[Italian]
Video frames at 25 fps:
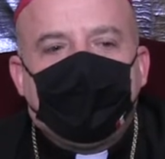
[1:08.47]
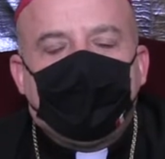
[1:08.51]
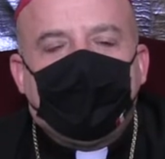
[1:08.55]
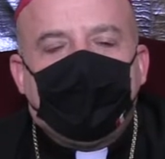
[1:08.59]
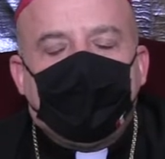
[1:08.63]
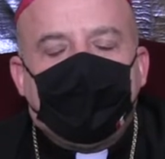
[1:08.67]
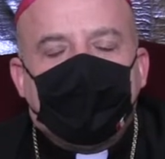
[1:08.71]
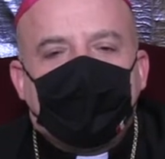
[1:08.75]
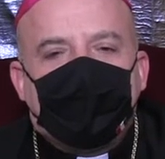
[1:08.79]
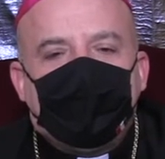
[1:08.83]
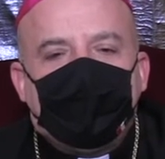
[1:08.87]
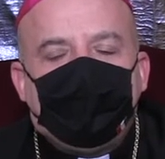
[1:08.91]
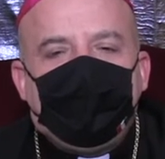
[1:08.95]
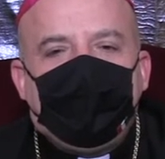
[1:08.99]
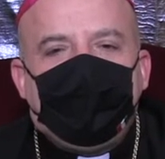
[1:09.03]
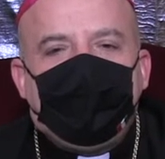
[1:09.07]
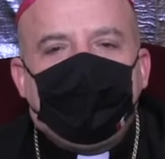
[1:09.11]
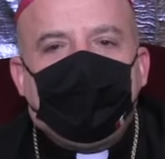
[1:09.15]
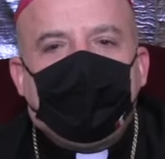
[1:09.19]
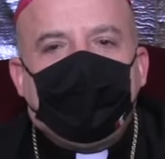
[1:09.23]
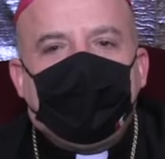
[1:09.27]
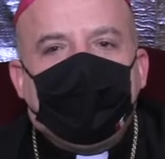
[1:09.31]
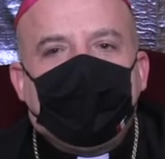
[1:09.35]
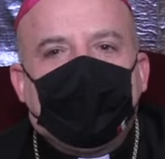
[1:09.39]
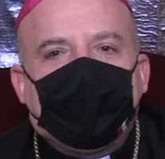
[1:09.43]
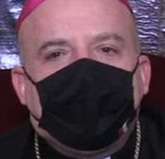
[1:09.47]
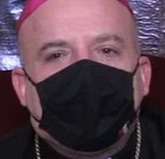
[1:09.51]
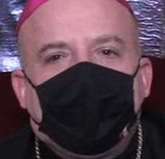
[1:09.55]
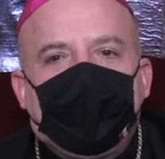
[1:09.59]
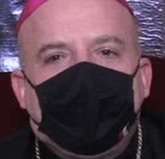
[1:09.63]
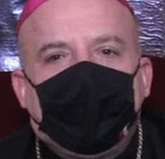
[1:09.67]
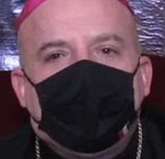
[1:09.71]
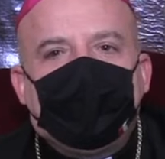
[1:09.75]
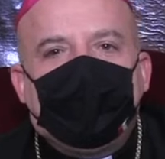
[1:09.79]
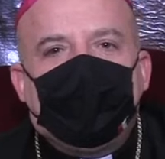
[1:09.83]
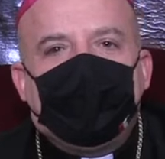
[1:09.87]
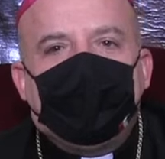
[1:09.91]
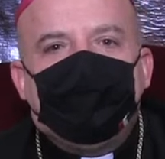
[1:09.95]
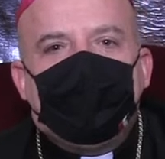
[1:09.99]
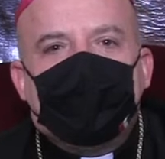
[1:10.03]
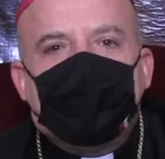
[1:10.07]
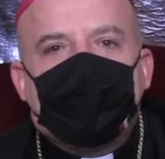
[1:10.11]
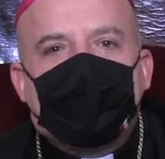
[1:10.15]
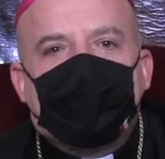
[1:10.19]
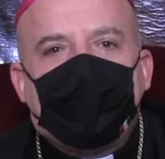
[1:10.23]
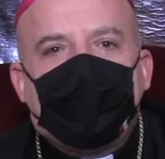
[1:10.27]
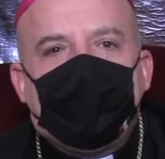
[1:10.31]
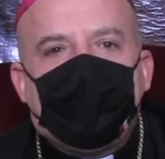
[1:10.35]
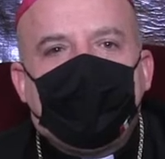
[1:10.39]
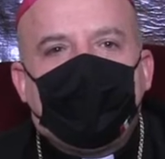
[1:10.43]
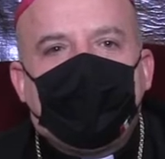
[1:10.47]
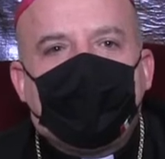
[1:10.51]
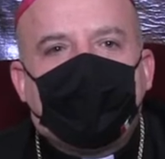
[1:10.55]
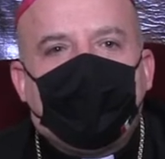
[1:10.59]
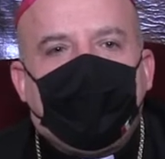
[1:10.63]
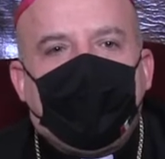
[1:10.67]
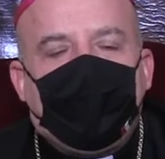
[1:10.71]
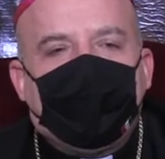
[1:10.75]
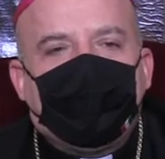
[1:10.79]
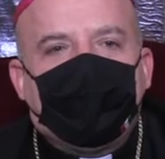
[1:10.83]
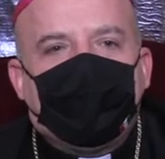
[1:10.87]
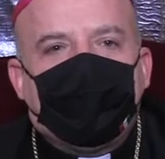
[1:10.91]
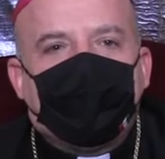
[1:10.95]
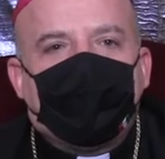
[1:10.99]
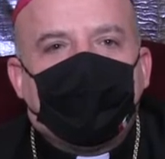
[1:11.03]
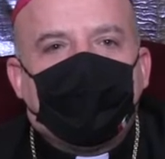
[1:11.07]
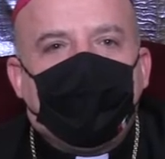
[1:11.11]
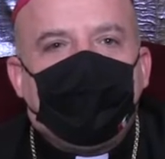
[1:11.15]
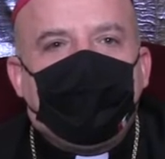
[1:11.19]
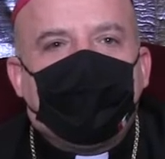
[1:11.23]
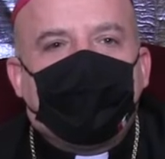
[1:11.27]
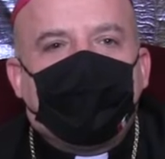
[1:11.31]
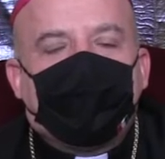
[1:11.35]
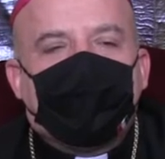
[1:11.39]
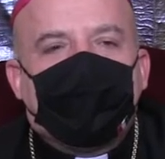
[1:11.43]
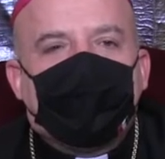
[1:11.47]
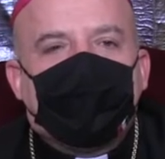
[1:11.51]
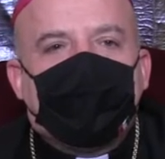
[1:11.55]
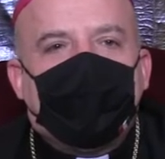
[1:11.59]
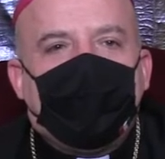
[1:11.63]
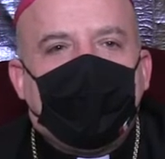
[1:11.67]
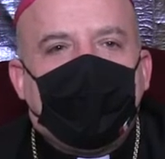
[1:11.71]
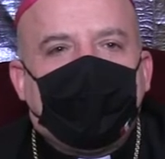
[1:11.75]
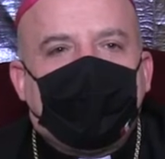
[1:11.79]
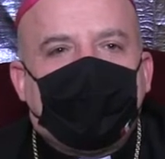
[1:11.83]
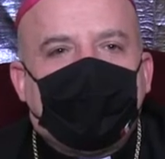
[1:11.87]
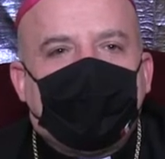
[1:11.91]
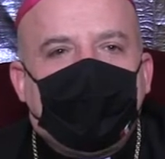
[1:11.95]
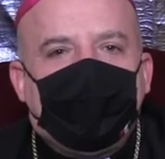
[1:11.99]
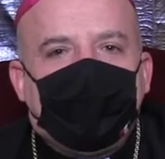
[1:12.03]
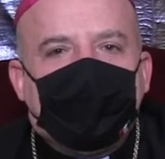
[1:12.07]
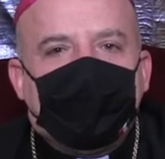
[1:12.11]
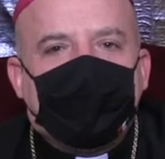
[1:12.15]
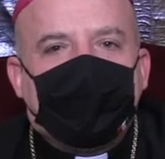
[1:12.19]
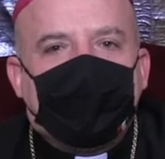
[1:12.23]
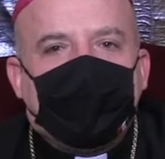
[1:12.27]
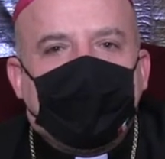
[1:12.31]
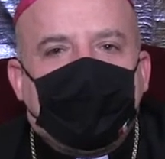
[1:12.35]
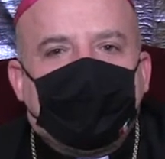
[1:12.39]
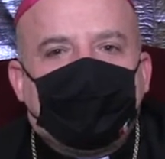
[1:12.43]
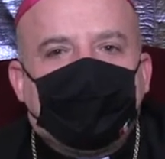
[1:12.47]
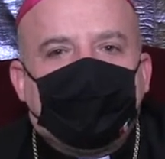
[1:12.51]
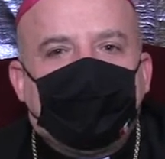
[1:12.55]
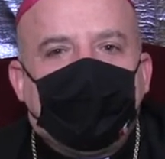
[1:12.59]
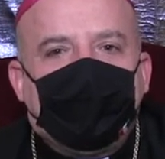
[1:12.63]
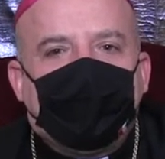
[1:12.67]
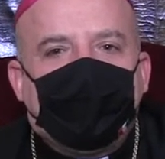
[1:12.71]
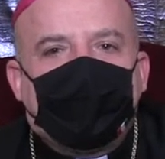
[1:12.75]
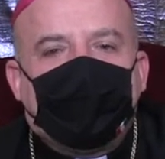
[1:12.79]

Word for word: E si vive il Natale del mistero quando quello che si è realizzato nel